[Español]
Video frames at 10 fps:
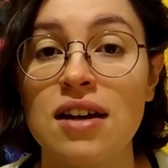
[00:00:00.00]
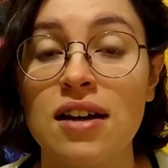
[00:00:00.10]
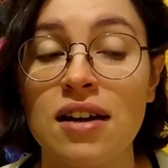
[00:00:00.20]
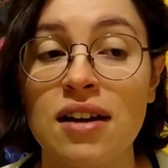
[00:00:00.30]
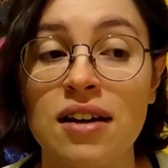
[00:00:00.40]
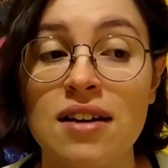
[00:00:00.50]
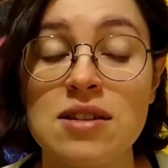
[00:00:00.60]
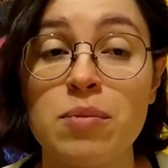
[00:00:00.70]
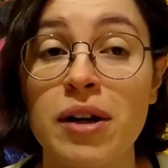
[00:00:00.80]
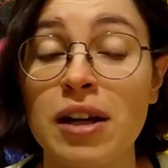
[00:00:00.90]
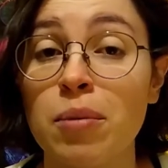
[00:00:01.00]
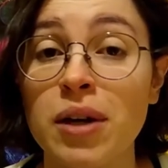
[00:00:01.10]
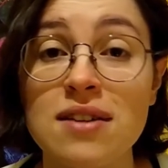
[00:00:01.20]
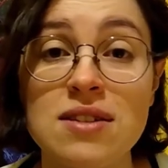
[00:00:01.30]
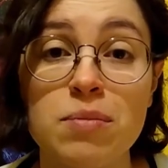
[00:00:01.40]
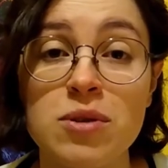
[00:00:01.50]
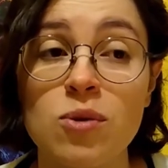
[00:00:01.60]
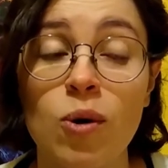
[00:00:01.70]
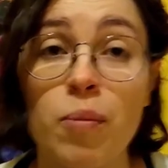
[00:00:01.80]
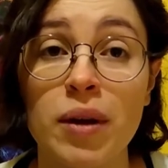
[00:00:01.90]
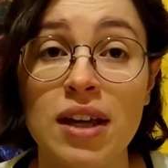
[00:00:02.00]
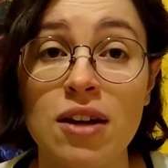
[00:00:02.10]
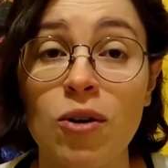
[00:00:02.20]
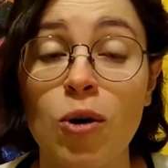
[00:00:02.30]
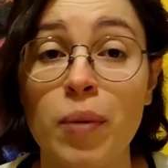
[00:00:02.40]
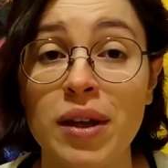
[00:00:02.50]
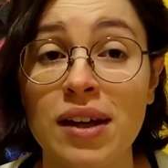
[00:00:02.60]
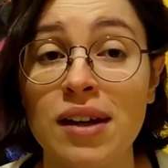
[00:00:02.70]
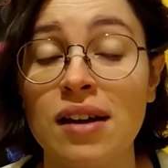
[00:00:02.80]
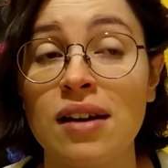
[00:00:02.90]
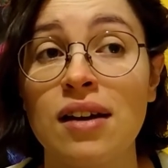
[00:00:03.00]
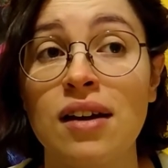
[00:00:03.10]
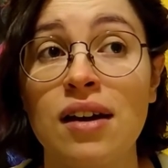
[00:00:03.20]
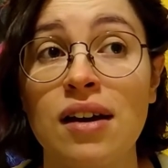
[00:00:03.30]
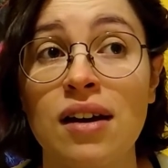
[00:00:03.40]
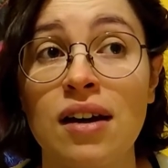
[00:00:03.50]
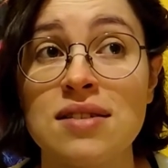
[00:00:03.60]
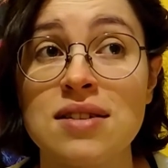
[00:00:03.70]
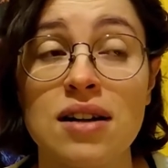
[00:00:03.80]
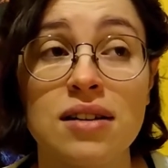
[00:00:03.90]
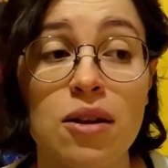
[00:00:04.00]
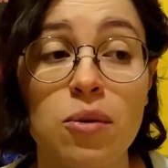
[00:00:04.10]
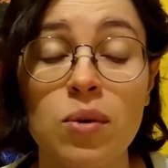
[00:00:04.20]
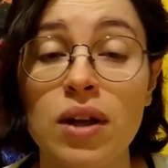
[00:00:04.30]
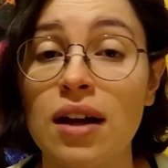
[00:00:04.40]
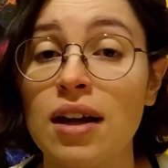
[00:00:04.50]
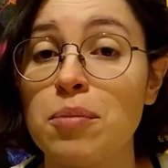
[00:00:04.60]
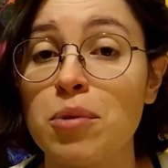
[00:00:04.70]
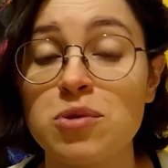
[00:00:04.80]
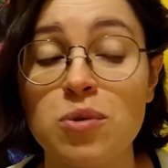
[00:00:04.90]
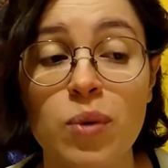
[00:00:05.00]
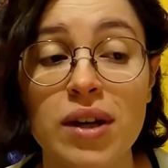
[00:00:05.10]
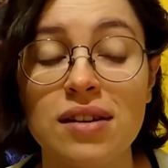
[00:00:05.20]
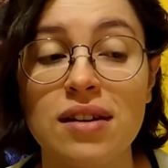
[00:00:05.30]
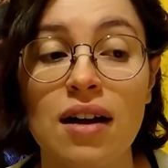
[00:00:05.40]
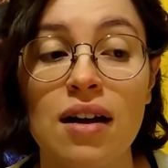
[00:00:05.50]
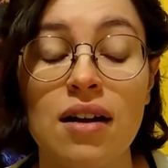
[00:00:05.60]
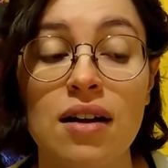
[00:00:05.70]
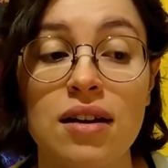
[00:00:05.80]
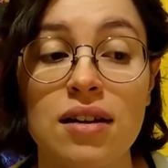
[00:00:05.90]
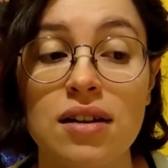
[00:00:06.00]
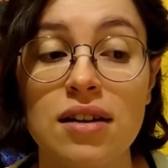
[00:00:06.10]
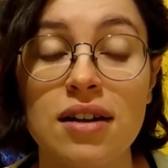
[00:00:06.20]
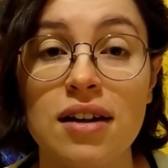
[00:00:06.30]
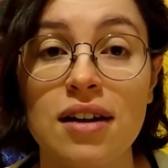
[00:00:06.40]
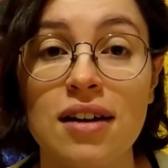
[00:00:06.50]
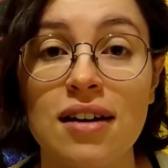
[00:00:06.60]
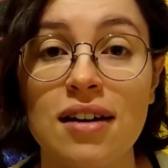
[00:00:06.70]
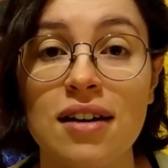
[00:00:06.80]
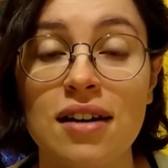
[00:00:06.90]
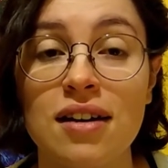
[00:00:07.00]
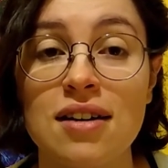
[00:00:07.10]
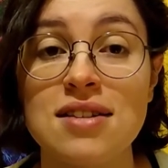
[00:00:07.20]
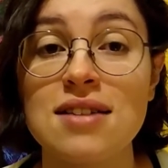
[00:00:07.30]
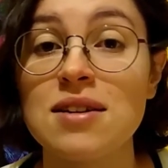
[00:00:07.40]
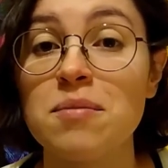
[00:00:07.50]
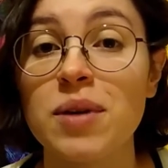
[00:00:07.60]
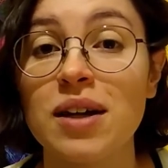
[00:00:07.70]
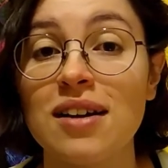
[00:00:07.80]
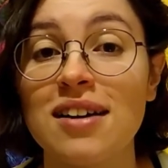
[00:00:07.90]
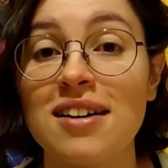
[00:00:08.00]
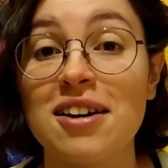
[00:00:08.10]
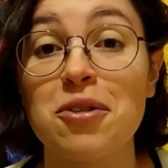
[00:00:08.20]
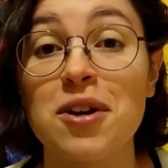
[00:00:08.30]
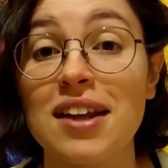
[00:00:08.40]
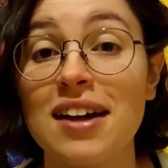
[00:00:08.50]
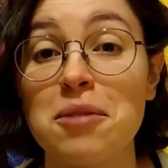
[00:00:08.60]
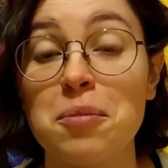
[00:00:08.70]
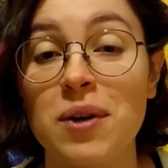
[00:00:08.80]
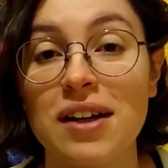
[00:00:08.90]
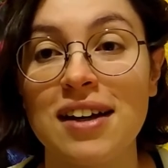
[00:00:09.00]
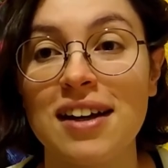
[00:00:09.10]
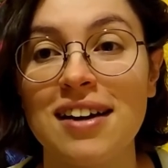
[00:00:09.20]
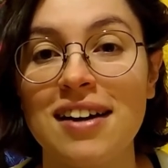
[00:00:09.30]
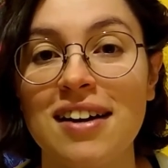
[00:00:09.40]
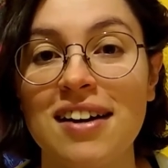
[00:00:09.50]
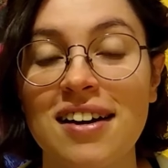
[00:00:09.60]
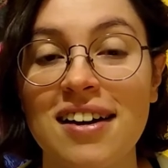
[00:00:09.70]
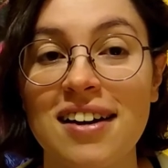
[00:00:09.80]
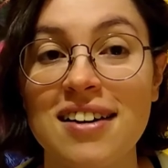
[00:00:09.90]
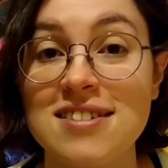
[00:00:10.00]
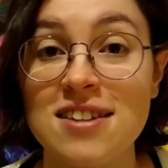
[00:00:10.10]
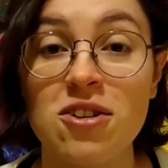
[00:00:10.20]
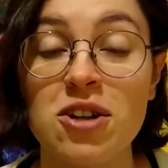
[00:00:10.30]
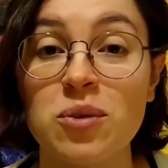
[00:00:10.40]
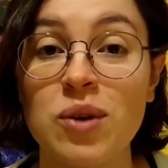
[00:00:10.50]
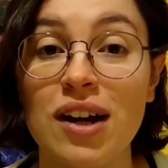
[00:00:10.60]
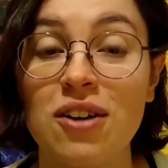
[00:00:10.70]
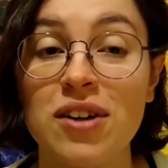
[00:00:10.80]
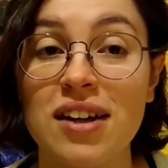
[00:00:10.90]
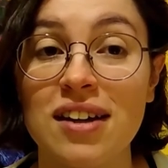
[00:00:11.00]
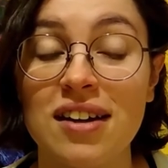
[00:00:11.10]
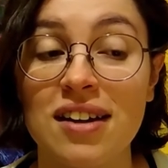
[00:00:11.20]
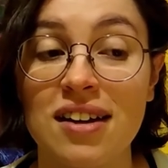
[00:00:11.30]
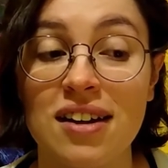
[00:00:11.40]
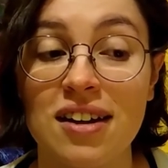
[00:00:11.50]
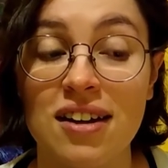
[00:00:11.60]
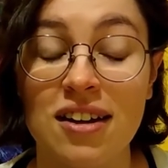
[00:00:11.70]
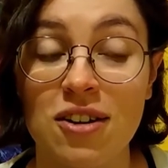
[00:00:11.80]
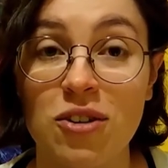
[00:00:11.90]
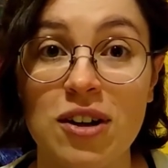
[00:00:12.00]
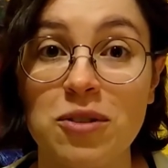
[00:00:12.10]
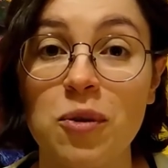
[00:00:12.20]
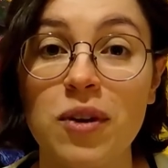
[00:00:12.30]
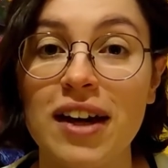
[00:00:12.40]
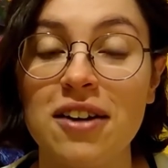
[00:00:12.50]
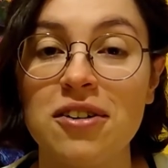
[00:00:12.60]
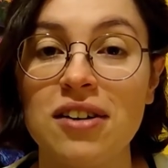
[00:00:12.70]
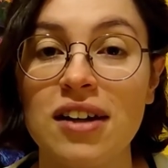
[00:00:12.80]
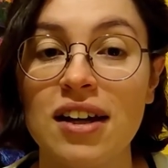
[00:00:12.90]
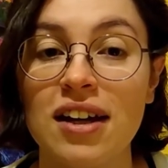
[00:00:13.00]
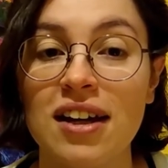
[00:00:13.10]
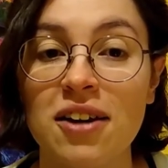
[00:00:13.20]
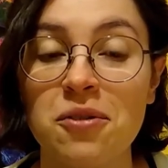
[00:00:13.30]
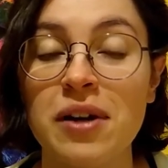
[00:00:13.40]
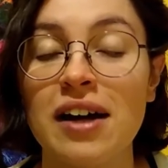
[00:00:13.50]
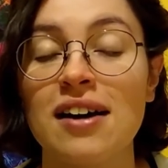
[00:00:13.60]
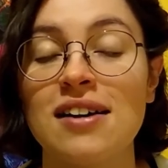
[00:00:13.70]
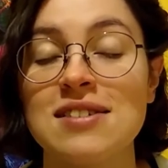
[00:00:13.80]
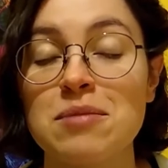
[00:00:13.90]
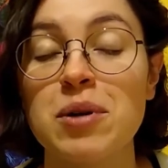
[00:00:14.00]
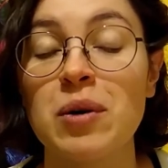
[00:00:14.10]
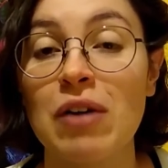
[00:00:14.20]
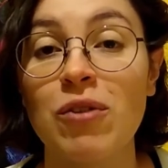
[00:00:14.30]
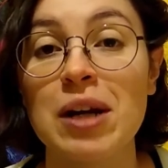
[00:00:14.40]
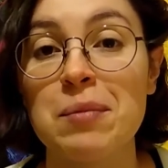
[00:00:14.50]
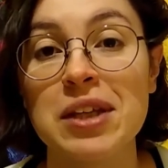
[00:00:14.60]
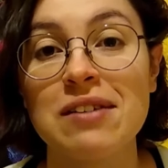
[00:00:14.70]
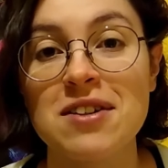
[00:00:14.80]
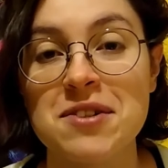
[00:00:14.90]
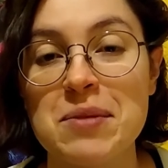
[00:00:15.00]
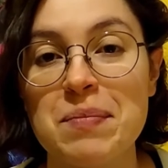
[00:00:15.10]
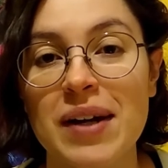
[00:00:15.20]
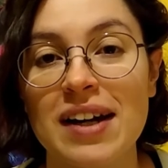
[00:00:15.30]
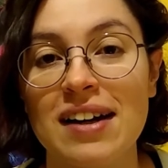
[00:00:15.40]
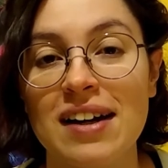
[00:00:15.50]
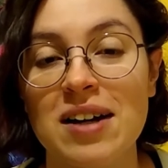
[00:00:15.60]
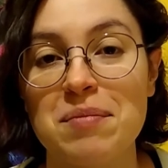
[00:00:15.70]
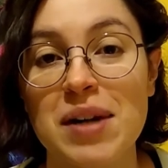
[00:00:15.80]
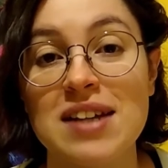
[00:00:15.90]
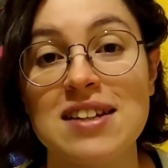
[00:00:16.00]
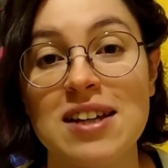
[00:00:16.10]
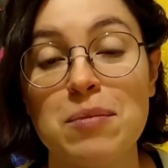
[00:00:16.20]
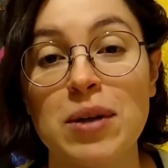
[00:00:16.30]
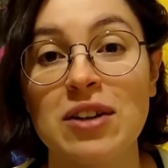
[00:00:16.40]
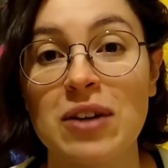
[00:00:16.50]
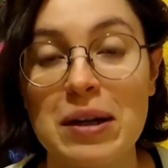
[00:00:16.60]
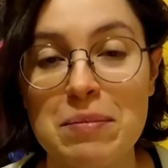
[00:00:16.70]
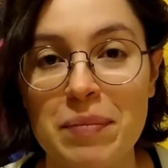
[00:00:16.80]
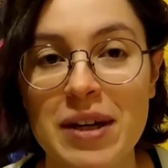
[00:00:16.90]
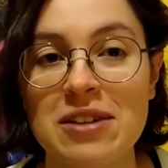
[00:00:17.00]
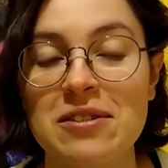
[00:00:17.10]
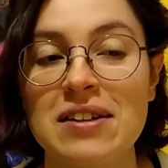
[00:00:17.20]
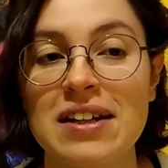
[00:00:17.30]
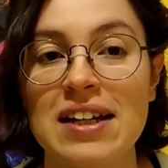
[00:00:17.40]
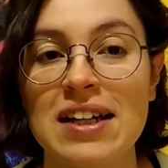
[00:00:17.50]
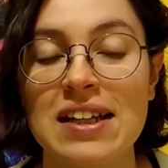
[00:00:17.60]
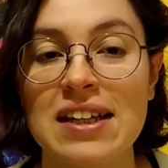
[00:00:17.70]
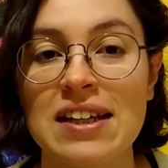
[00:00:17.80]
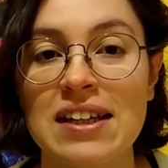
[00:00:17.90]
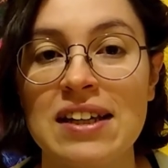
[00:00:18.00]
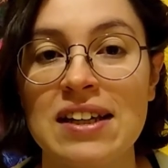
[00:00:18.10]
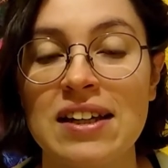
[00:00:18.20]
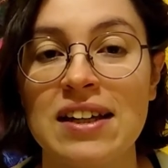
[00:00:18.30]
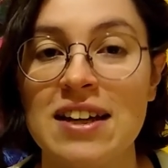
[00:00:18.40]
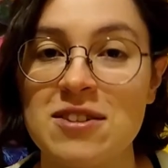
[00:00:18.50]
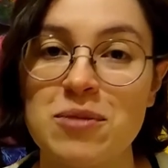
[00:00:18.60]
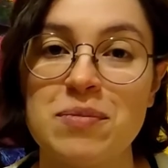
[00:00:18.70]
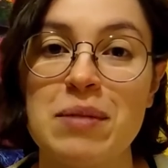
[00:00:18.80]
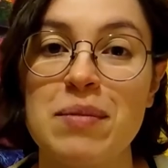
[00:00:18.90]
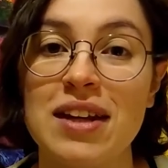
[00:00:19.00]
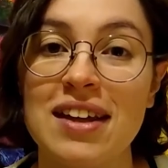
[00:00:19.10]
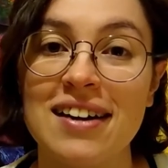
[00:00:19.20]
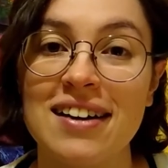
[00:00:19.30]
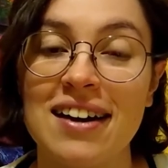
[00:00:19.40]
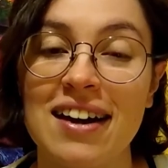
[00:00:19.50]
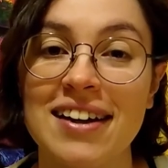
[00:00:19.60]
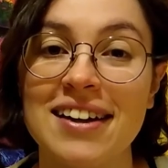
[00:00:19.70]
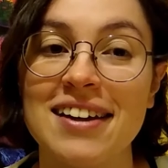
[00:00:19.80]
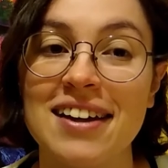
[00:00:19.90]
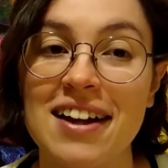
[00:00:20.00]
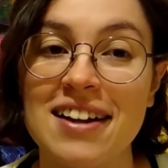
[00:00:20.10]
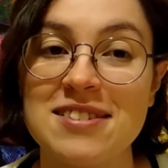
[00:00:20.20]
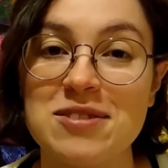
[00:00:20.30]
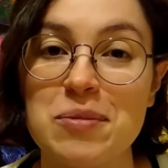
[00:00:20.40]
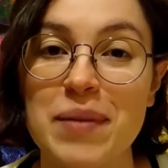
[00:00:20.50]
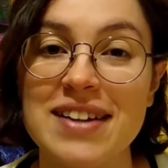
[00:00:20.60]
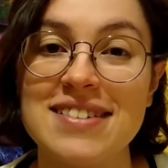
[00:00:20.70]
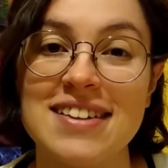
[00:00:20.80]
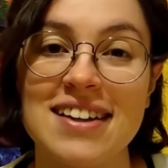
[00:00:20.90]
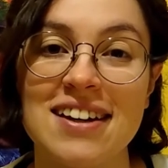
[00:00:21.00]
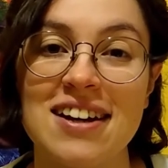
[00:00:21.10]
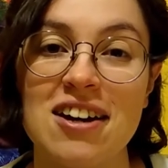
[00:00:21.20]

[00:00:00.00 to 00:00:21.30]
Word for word: eh, que se pueden apoyar siempre sus compañeros, compañeras, eh, hacer hartas dudas, leer por su cuenta y que quizás siempre recordar el por qué decidieron estudiar lo que, lo que estudiaron es una, siempre una buena motivación para, para seguir poniéndole el empeño y eso, bienvenidas a las que quieran sumarse,